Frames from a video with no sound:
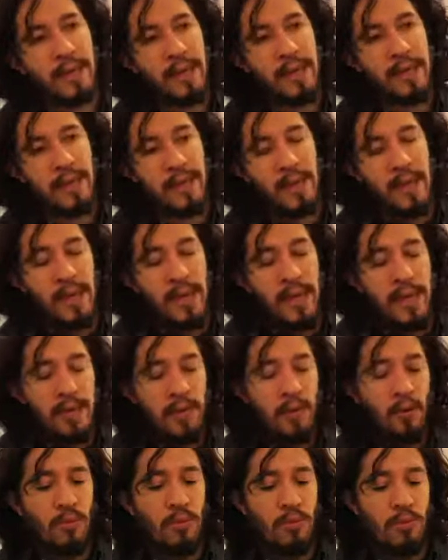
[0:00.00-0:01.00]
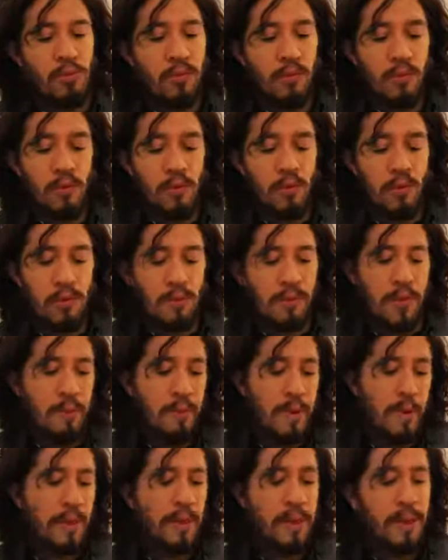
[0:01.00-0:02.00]
né? Então, quando
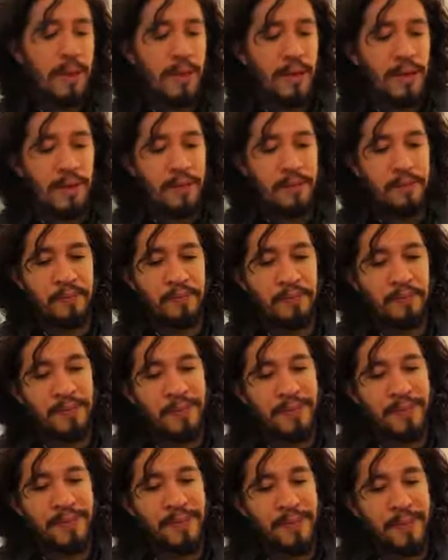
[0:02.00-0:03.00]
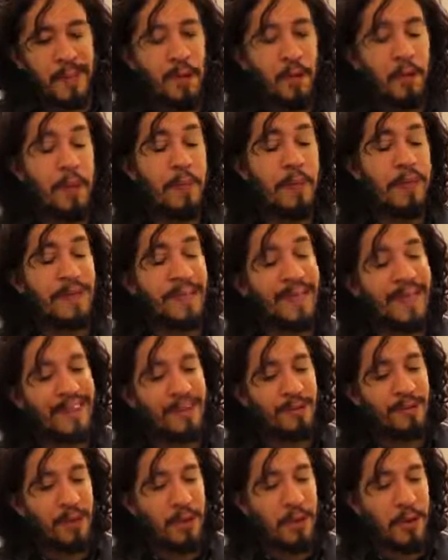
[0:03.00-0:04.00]
saber que de alguma maneira
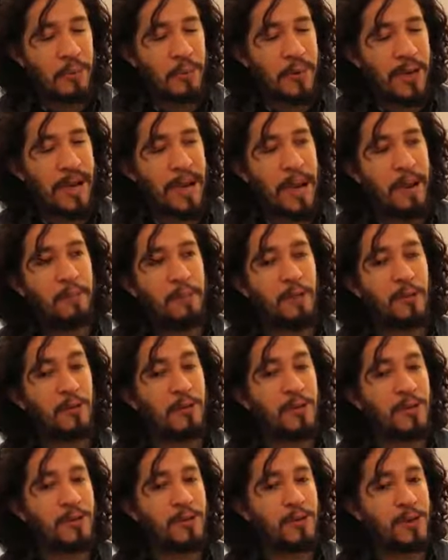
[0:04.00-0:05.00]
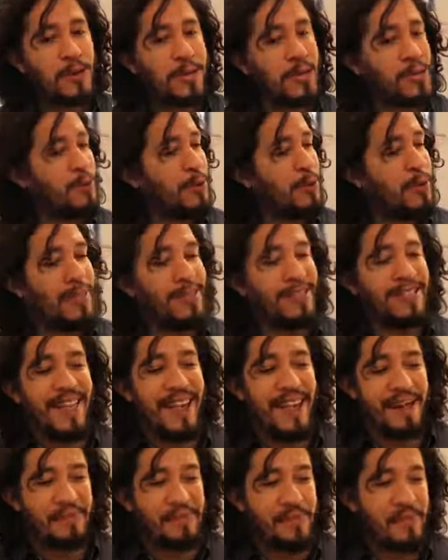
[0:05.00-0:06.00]
a União Europeia reproduz os três poderes da
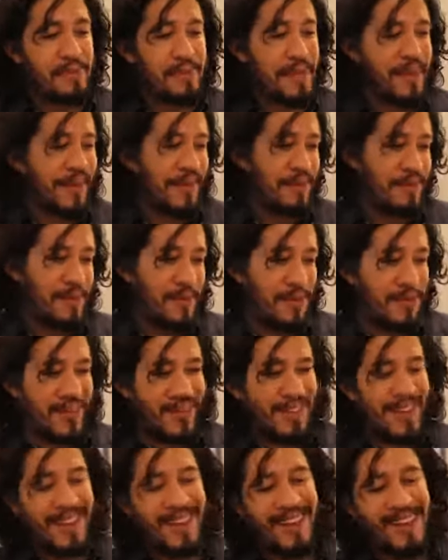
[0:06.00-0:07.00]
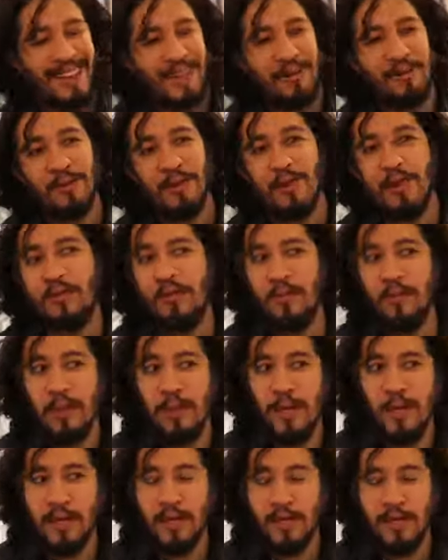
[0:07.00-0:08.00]
República, o poder executivo, o
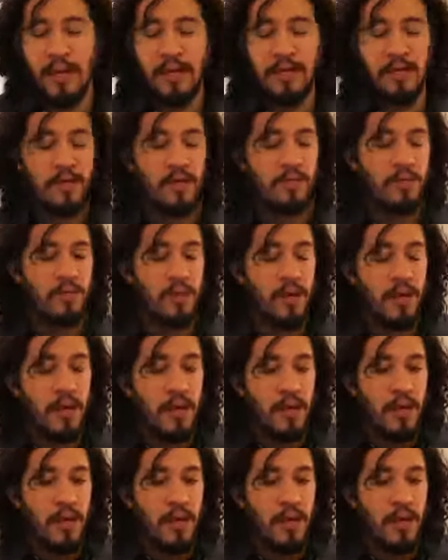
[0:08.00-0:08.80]
poder legislativo,